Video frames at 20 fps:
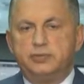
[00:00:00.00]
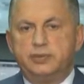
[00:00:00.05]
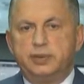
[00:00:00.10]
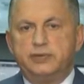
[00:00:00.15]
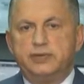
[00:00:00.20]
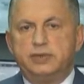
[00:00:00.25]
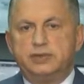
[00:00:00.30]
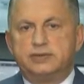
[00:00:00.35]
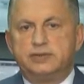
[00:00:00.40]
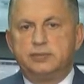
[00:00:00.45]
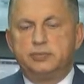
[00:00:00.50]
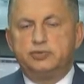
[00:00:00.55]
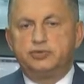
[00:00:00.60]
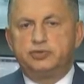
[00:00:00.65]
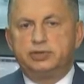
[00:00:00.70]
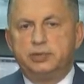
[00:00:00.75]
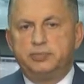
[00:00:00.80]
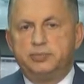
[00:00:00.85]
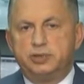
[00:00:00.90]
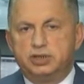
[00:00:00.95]
Правительство
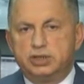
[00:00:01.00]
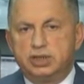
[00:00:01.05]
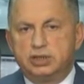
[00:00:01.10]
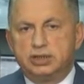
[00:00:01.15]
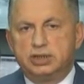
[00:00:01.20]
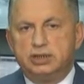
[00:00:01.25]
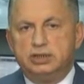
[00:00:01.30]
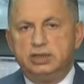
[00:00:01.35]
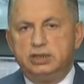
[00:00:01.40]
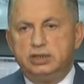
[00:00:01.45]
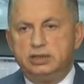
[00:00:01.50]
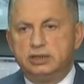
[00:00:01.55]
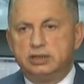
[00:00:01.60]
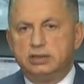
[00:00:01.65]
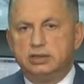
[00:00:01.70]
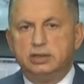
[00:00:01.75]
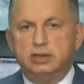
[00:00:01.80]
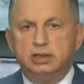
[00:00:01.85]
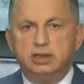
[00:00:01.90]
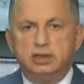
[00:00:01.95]
может напечатать денег
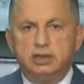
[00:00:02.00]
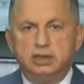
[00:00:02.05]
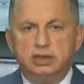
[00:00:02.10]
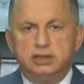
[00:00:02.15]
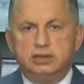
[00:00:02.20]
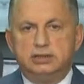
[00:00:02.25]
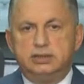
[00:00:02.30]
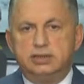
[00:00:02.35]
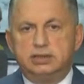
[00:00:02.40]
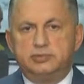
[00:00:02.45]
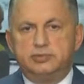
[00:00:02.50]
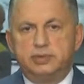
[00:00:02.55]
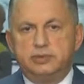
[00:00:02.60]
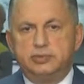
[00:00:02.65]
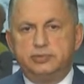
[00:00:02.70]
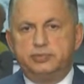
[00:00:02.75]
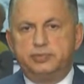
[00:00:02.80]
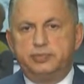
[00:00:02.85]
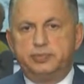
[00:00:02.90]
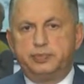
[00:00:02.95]
и сделать
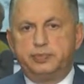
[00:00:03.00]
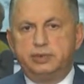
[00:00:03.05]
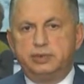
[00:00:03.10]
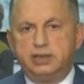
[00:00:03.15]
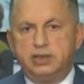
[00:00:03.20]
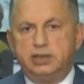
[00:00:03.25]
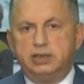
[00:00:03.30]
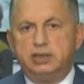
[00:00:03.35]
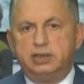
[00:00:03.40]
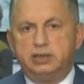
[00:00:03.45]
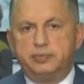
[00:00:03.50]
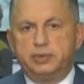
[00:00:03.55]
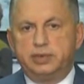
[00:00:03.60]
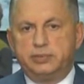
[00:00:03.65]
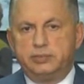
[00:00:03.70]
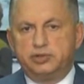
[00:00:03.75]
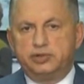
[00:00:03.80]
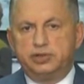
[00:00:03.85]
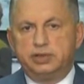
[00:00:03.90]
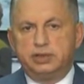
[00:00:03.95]
деньги и
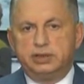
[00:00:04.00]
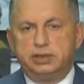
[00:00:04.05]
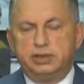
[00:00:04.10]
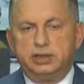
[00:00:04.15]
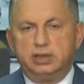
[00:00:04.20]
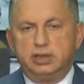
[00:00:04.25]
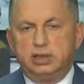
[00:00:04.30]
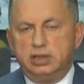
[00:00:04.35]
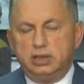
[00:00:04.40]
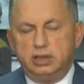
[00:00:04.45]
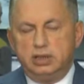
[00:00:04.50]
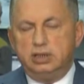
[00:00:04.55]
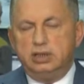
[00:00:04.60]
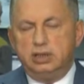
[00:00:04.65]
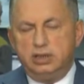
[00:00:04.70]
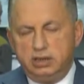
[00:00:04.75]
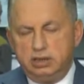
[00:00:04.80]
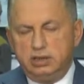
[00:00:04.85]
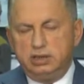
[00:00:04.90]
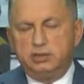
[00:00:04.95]
промышленный
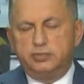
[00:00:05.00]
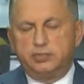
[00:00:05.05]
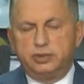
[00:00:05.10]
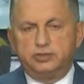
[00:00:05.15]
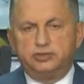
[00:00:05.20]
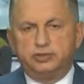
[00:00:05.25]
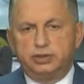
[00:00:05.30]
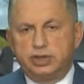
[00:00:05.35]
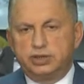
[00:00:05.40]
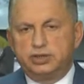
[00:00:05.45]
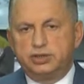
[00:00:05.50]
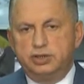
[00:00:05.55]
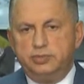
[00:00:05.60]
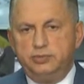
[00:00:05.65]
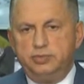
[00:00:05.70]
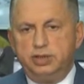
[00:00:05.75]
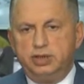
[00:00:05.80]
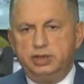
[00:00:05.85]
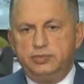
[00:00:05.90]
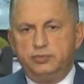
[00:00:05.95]
и прожиточный
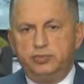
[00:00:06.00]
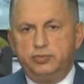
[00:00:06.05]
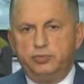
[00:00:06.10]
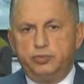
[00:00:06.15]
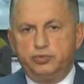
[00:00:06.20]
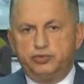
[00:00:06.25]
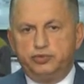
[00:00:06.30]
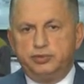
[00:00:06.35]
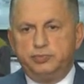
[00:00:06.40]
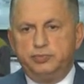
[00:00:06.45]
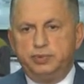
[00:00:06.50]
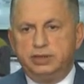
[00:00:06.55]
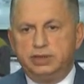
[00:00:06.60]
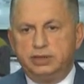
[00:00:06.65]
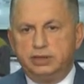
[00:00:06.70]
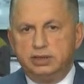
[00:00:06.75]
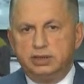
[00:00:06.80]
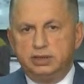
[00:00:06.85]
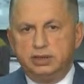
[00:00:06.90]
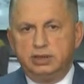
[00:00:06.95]
минимум может быть
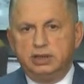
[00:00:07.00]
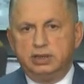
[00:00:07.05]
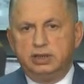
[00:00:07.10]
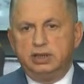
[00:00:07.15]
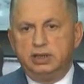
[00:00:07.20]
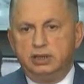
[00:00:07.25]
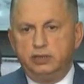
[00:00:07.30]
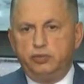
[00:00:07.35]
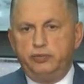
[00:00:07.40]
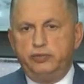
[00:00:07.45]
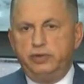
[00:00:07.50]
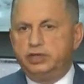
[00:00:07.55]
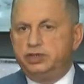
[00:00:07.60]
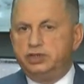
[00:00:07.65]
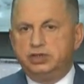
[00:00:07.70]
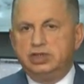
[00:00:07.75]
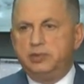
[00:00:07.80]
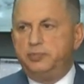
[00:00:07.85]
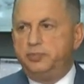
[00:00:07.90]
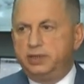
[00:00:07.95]
и
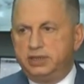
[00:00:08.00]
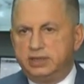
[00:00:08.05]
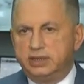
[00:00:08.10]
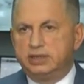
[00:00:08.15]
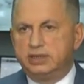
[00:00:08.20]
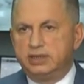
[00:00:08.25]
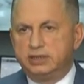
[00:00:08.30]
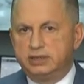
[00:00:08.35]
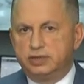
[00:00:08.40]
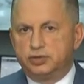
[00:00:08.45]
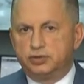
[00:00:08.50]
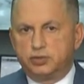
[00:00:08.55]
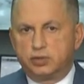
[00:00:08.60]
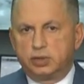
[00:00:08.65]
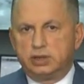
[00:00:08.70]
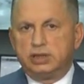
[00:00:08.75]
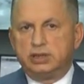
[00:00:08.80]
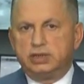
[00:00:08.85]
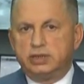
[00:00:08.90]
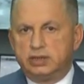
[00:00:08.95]
увеличить до тысяч,
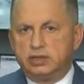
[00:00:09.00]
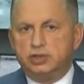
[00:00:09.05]
Только на них